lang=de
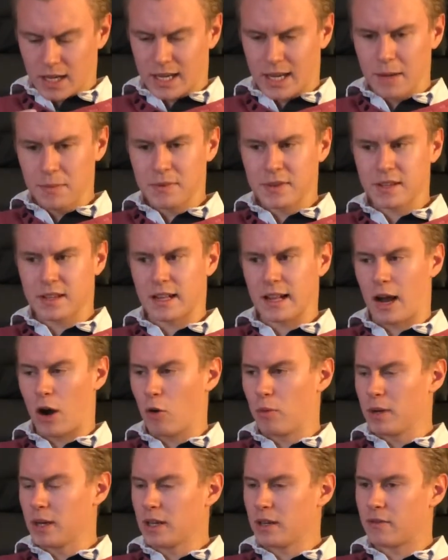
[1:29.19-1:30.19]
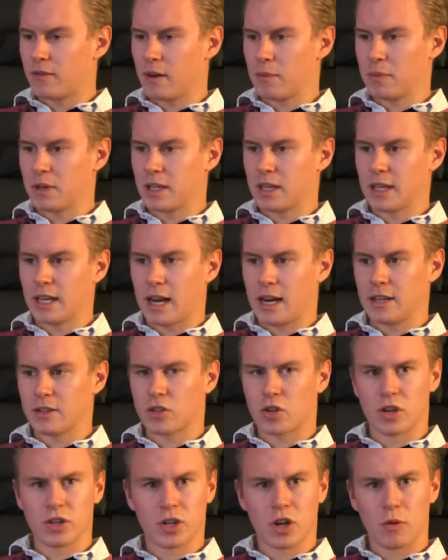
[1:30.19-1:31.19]
Gibt es, glaube ich, wenn mich nicht alles
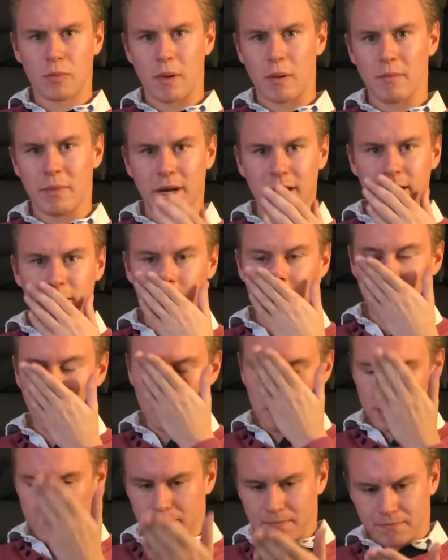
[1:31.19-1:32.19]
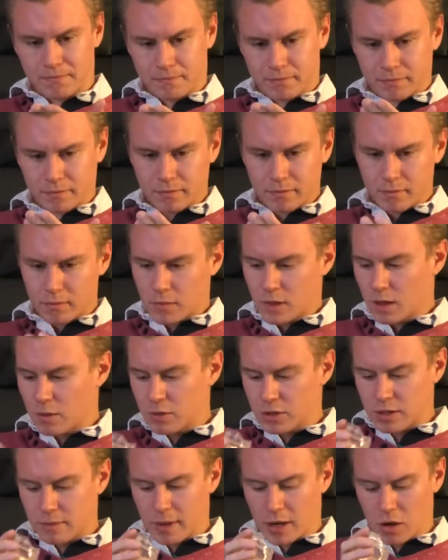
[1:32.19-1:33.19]
täuscht, auch beim Benny im Shop.
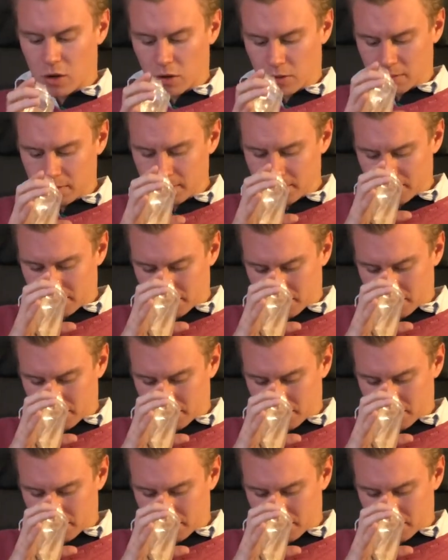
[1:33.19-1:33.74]
Müsst ihr mal gucken.